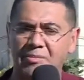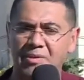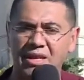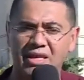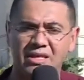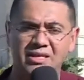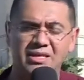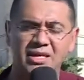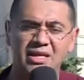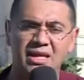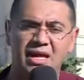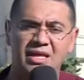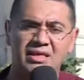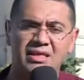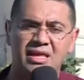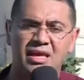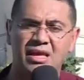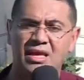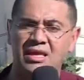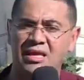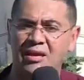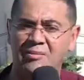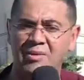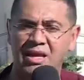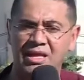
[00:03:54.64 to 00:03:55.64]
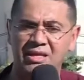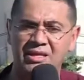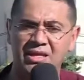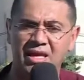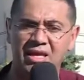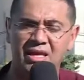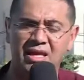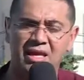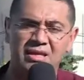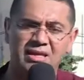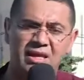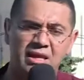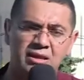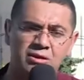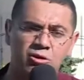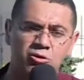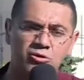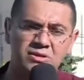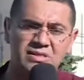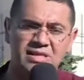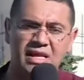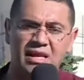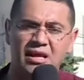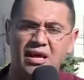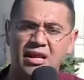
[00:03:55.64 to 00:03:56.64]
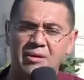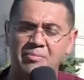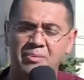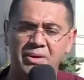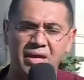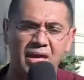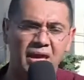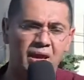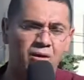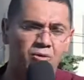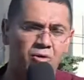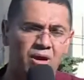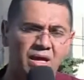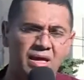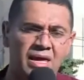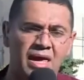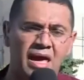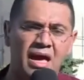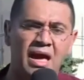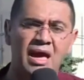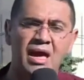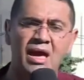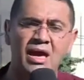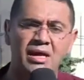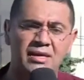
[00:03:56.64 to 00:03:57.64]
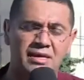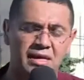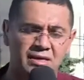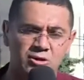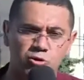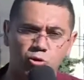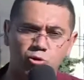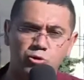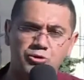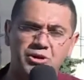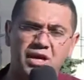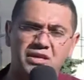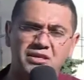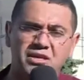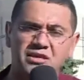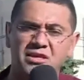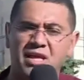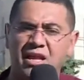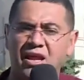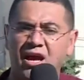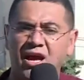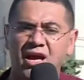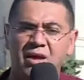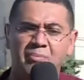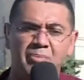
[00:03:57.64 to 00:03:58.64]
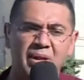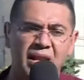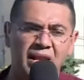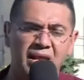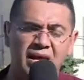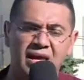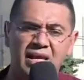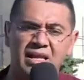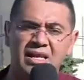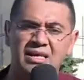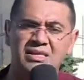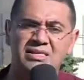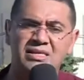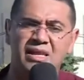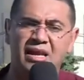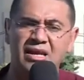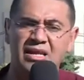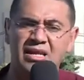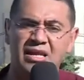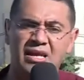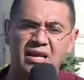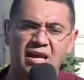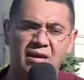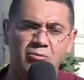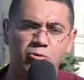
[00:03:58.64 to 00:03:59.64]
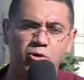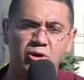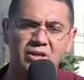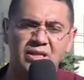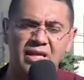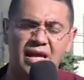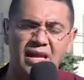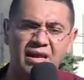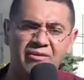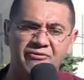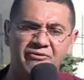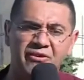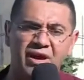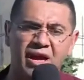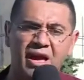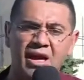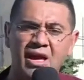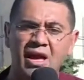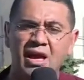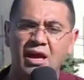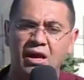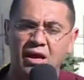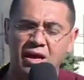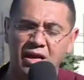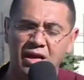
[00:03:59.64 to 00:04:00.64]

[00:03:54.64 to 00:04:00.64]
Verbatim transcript: كبلدية كبلدية القدس الغربية وكسلطات الضرائب الإسرائيلية المختلفة